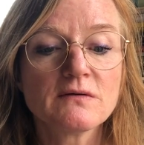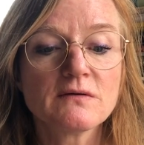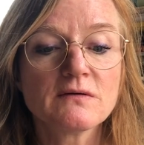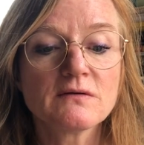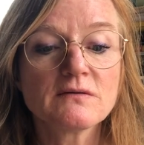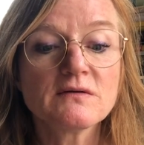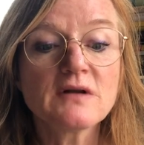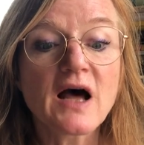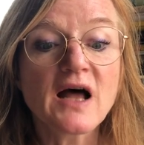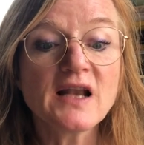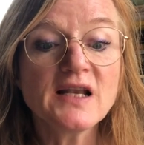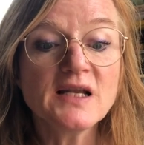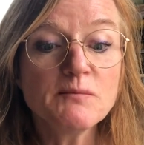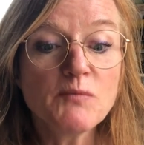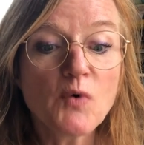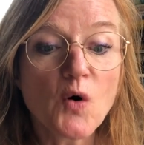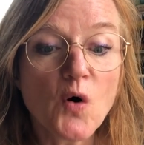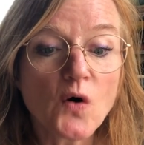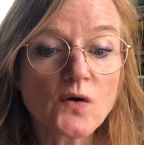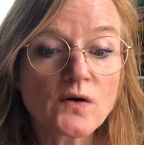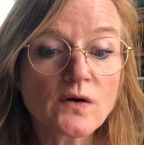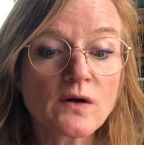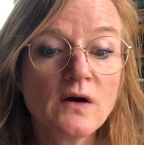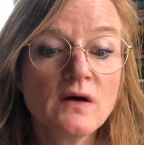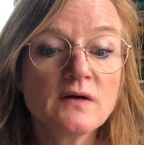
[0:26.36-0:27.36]

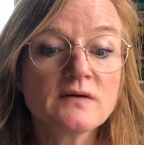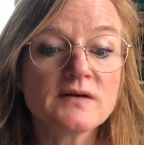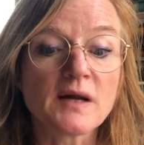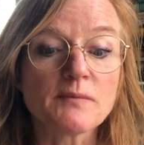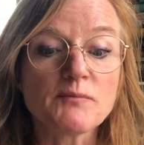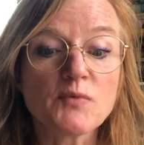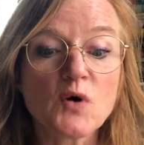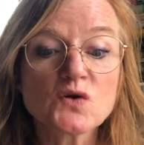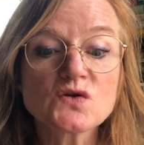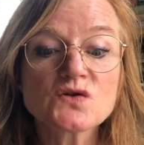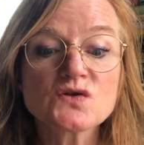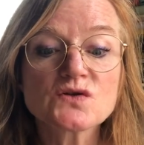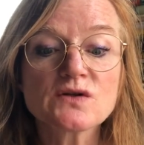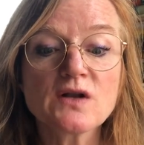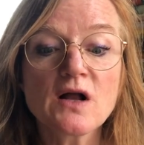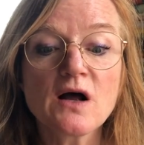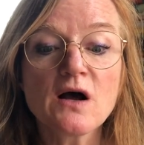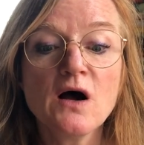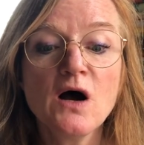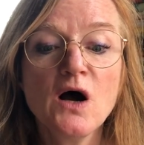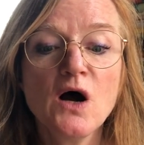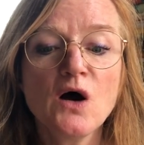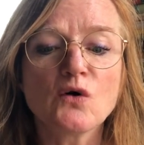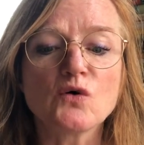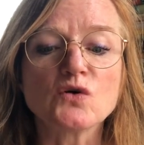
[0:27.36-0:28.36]
Dalibor, der Postler,
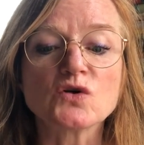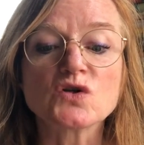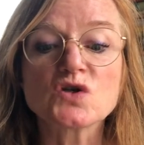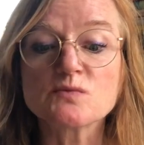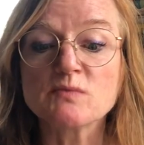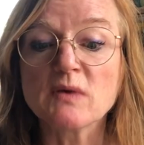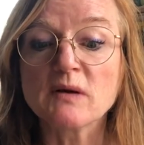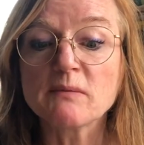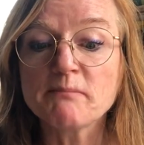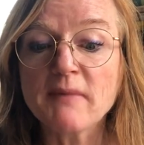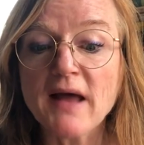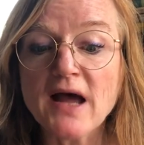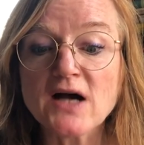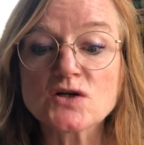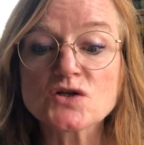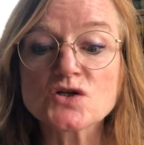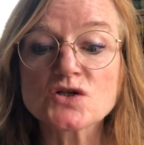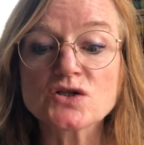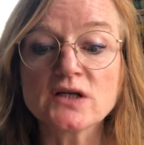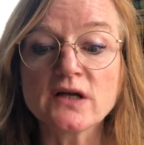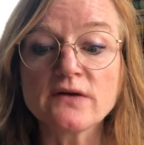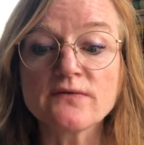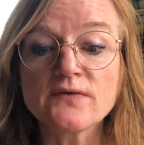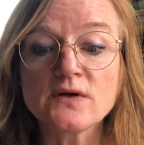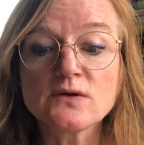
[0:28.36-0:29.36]
rutscht mit
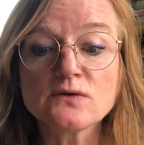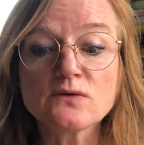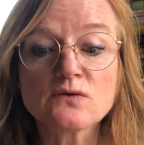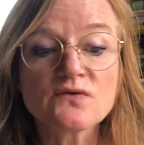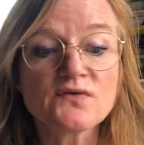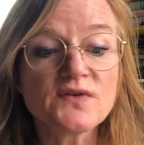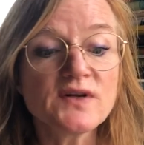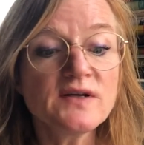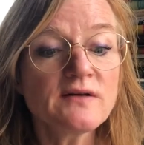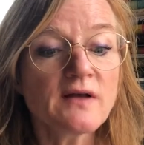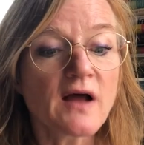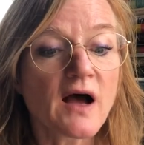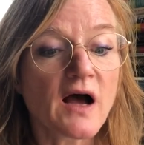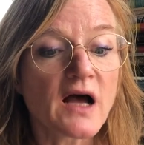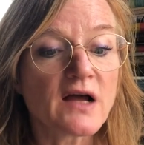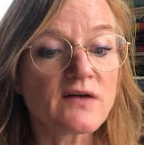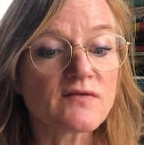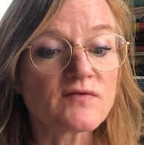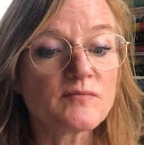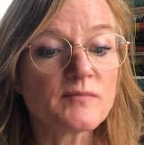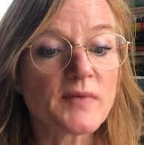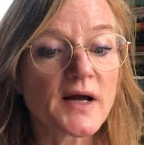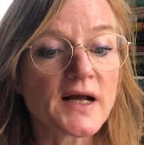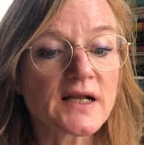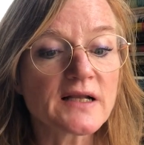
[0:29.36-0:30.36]
Bergstiefeln und
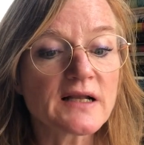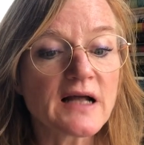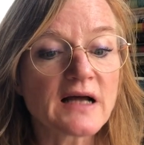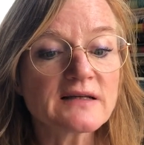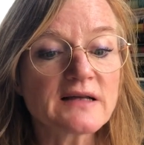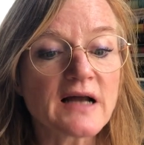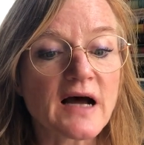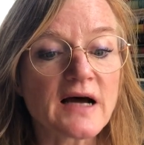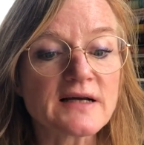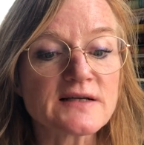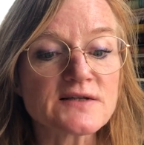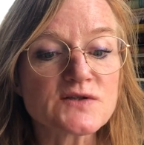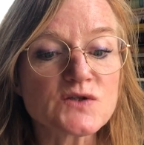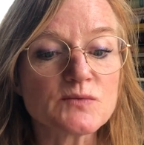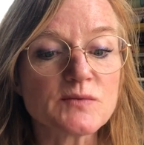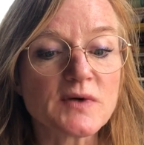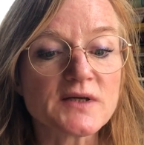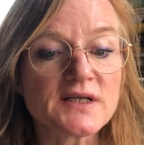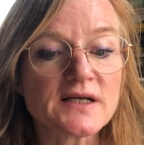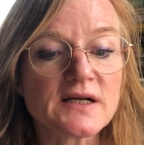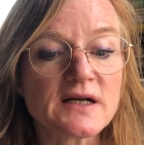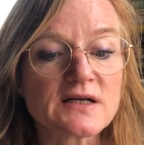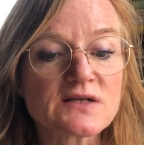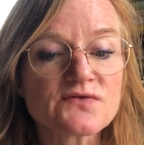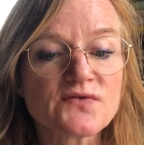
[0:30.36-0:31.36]
Winterreifen bei Glatteis über
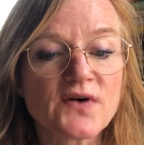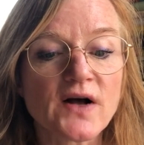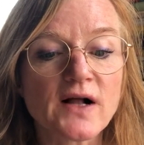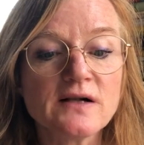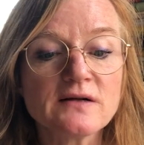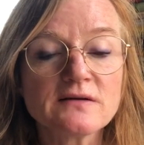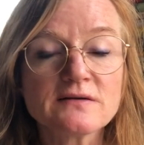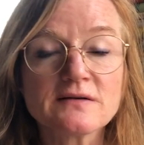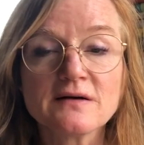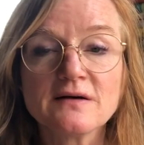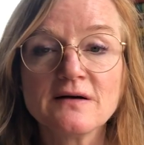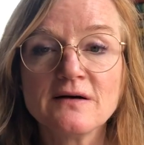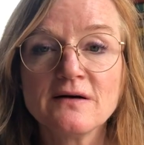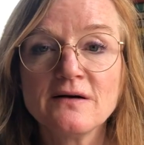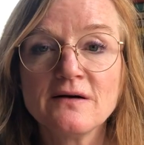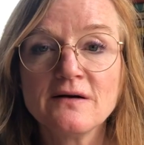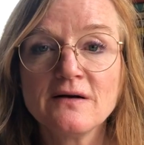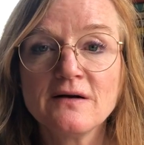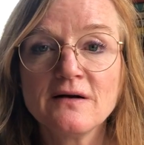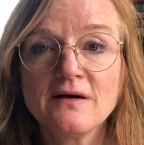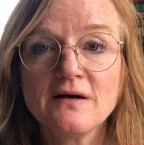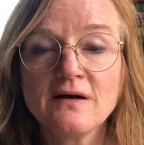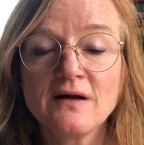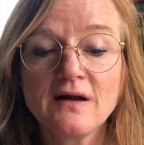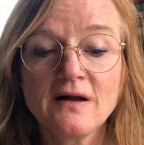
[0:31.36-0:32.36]
den Asphalt.
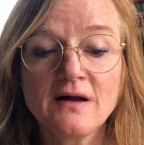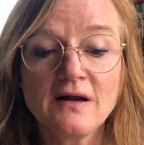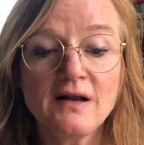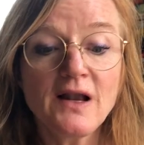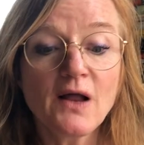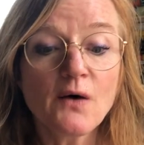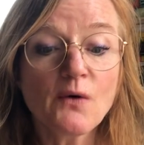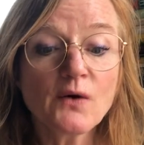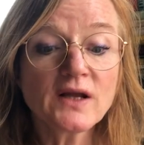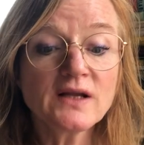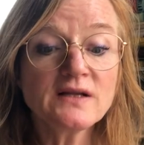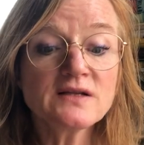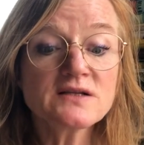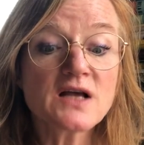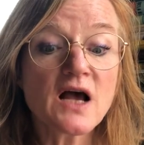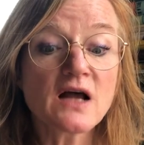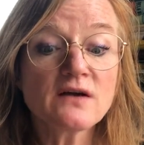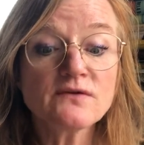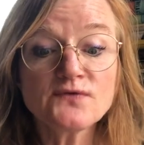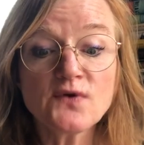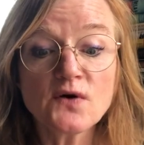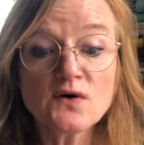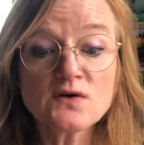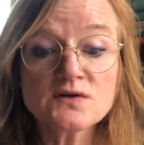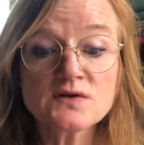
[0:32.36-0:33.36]
Laurin
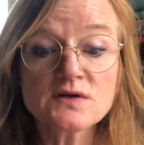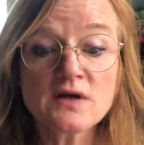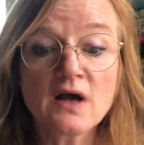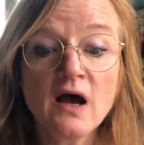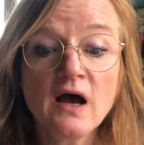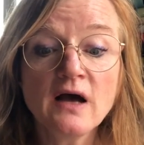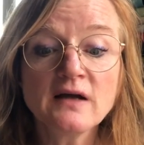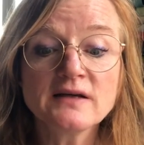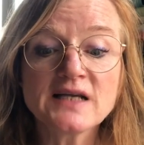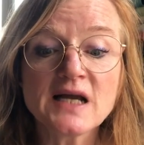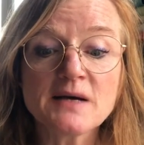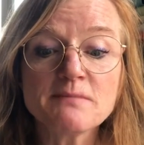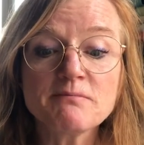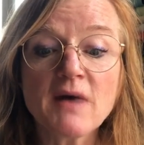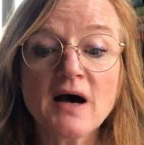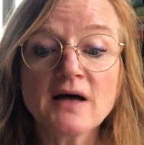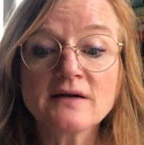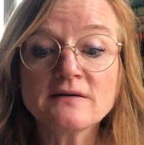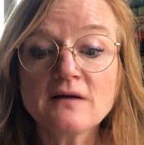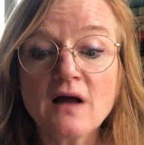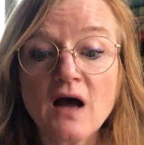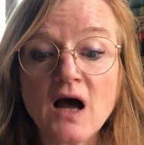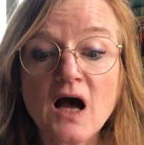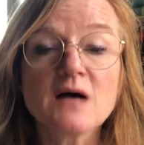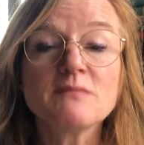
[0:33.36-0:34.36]
Sanfoss, der
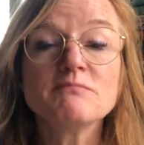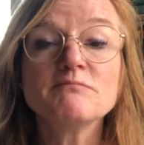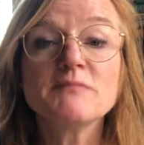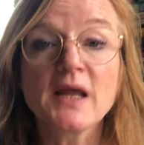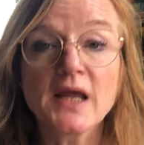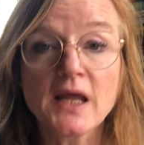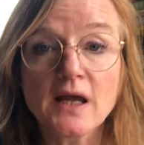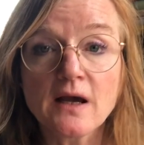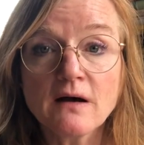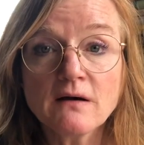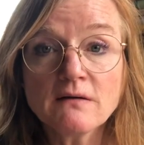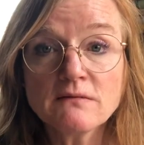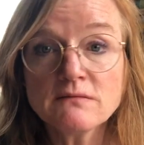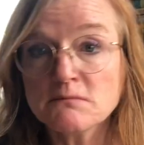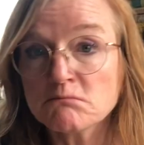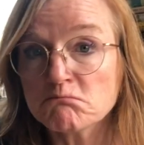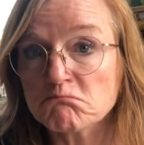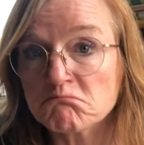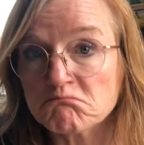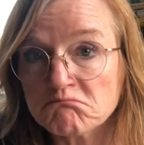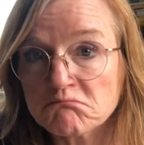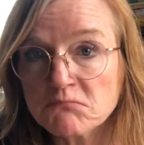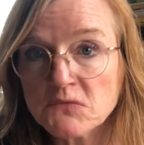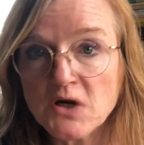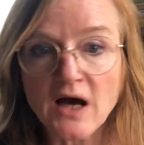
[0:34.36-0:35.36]
Mann am Meer,
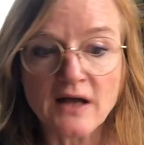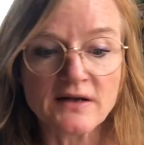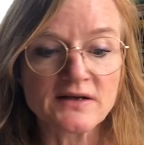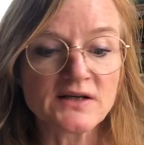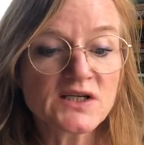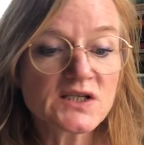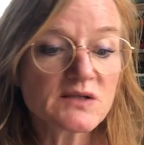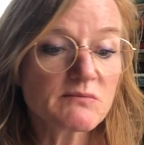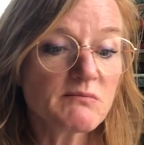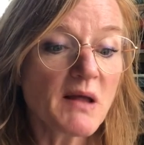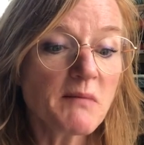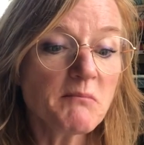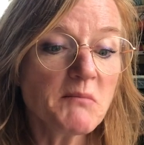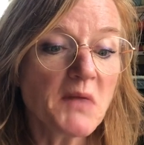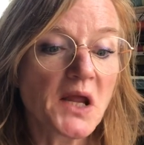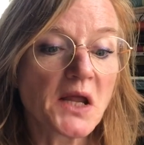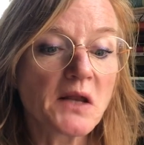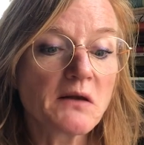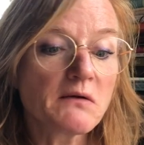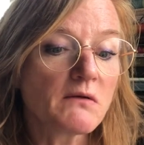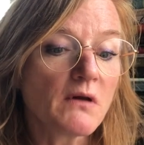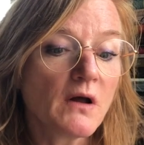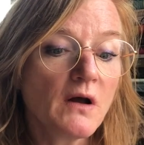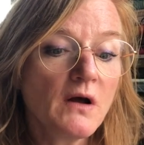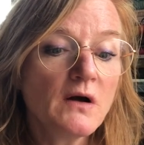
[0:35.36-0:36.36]
kann nicht mehr
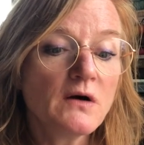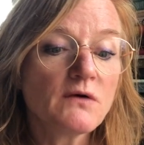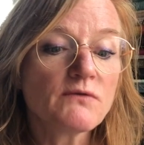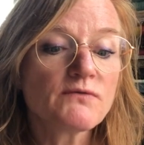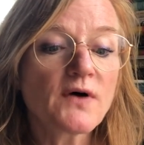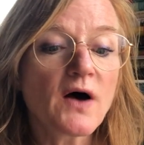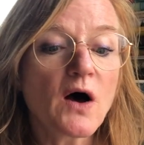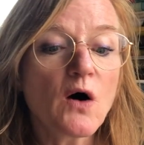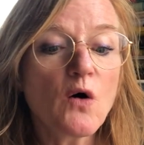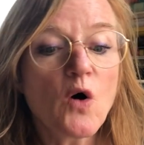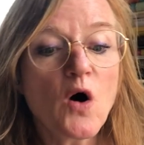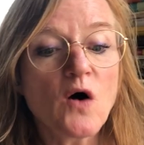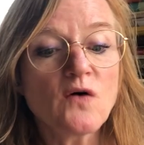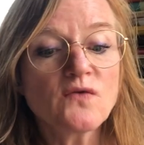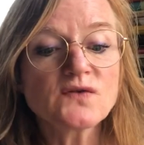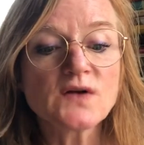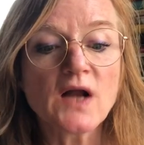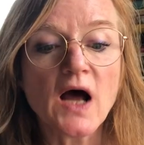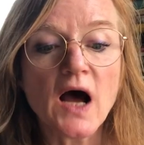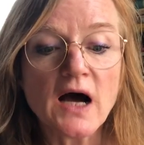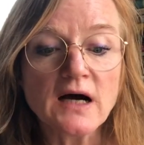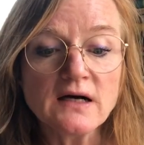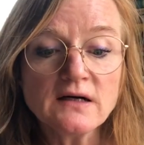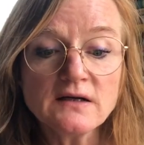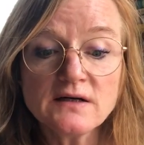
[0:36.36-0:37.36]
mähen. Frau
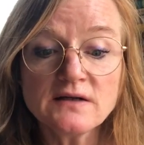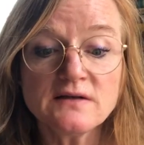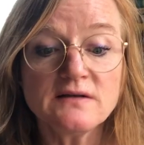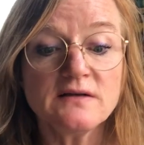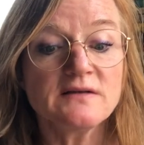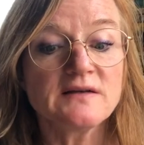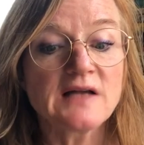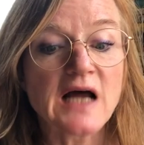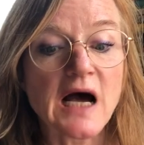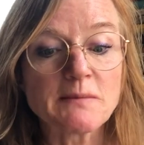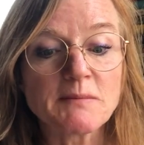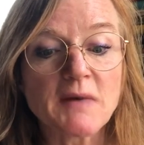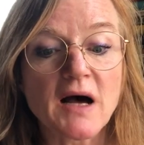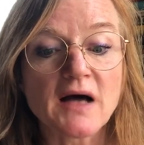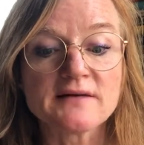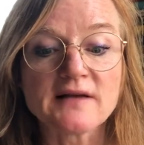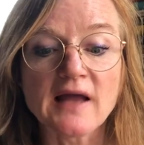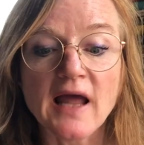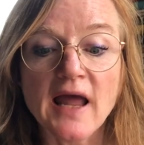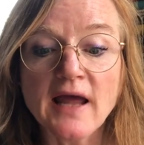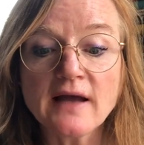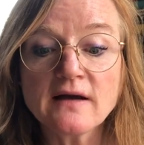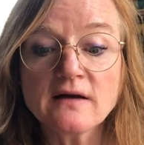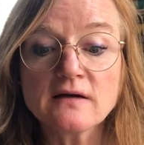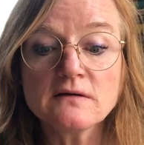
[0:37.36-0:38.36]
Hoffner-Hanke, die Dame an der
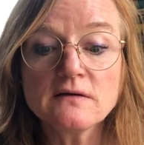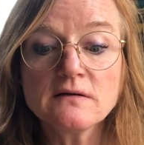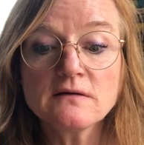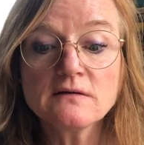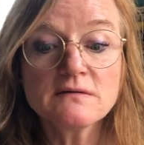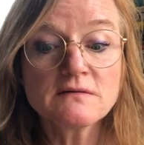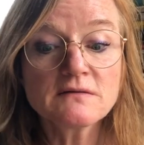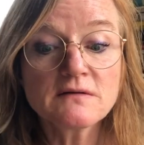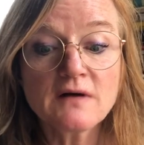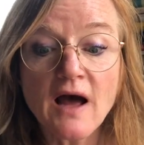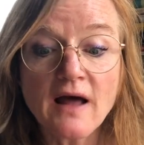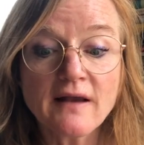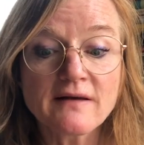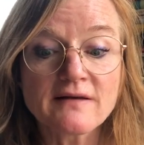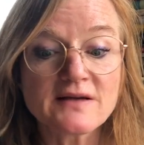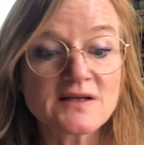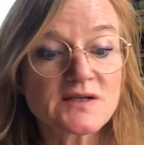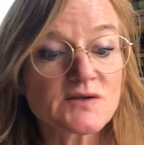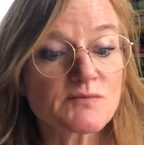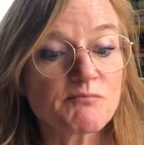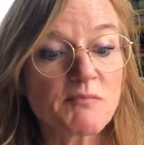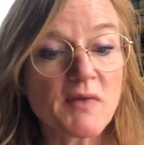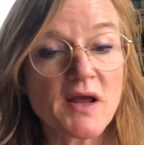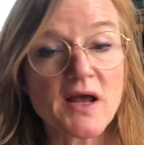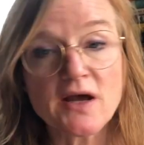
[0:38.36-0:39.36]
Hecke, kann
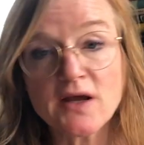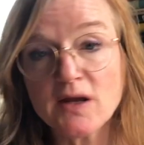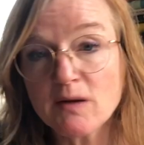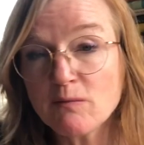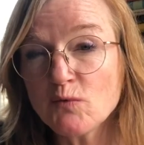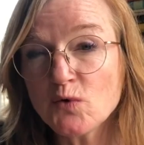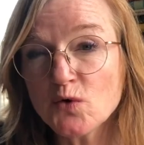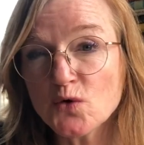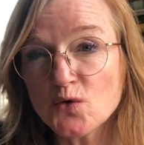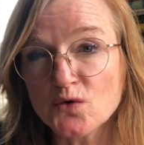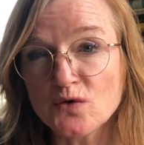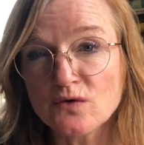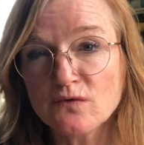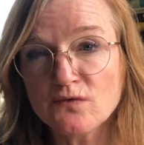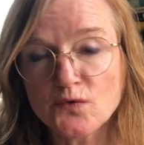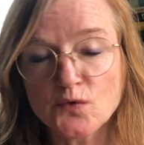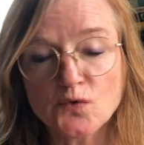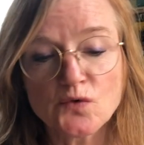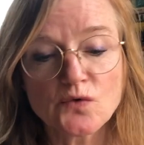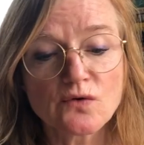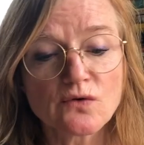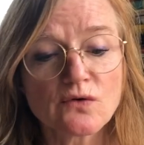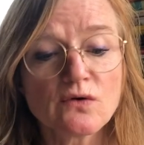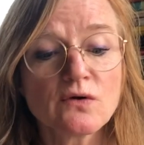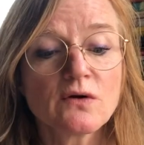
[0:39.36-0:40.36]
nicht mehr im Grün
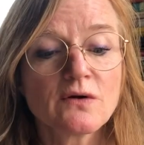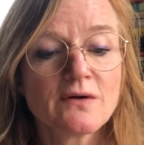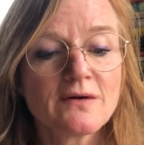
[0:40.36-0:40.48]
wüten.